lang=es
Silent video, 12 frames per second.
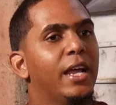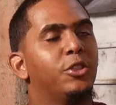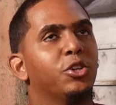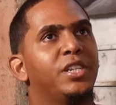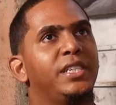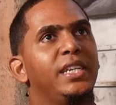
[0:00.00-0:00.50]

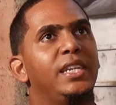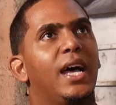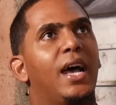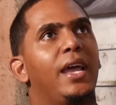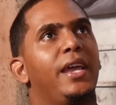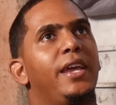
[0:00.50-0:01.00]
Entonces,
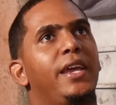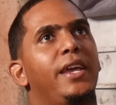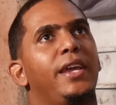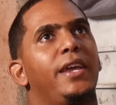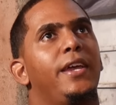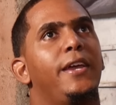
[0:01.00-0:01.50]
China,
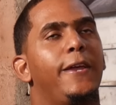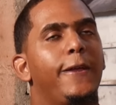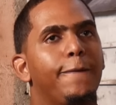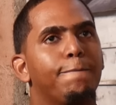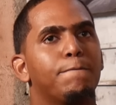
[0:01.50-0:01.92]
eh,